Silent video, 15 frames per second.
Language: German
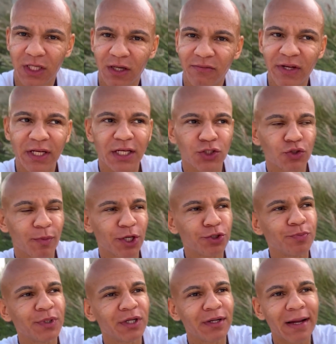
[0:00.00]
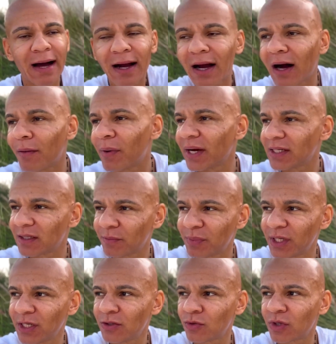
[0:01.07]
Wenn ich jetzt zum Beispiel Lagerarbeiter
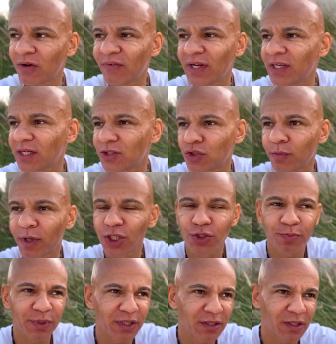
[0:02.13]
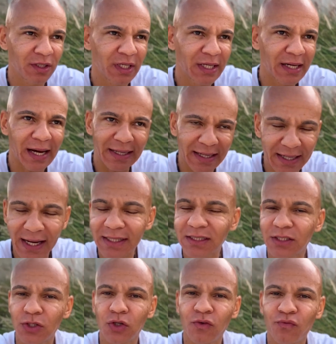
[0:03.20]
bin oder wenn ich jetzt zum Beispiel an der
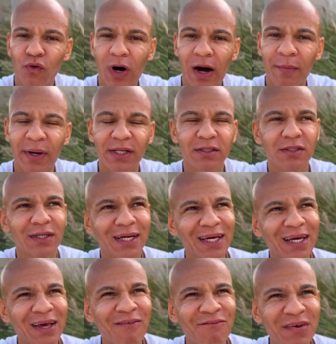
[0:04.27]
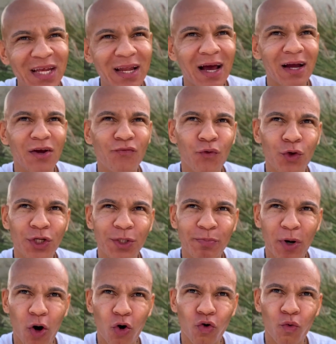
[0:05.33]
Kasse irgendwo arbeite, wie lange würde ich
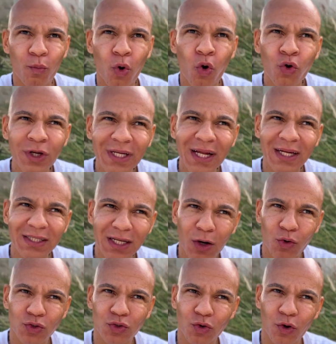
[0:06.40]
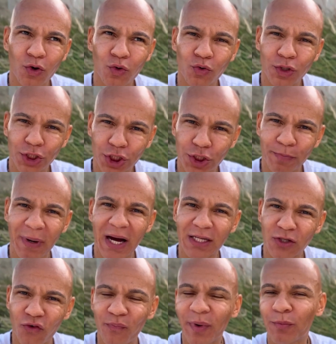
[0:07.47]
brauchen, um 100.000 Euro
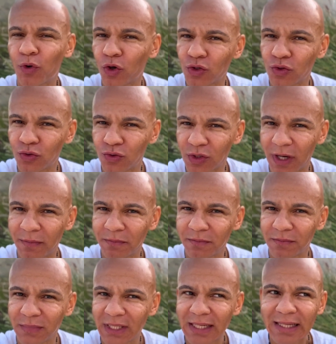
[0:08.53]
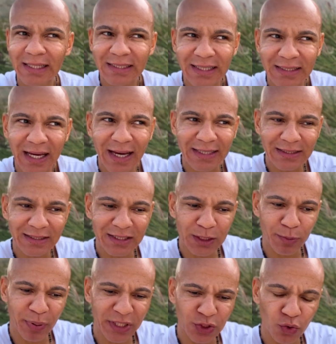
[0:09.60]
gespart auf meinem Konto zu haben? Das heißt,
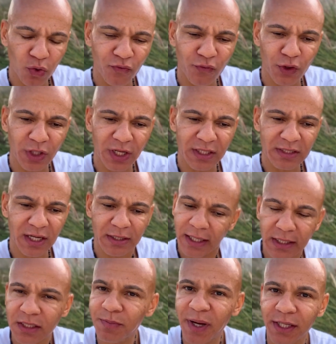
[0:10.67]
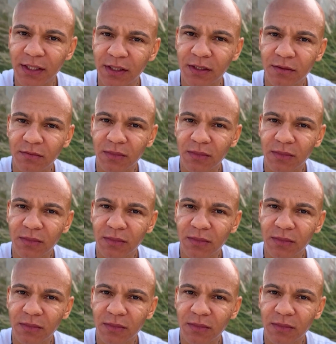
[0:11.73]
diese Person würde dann sagen, nein, das mache ich nicht.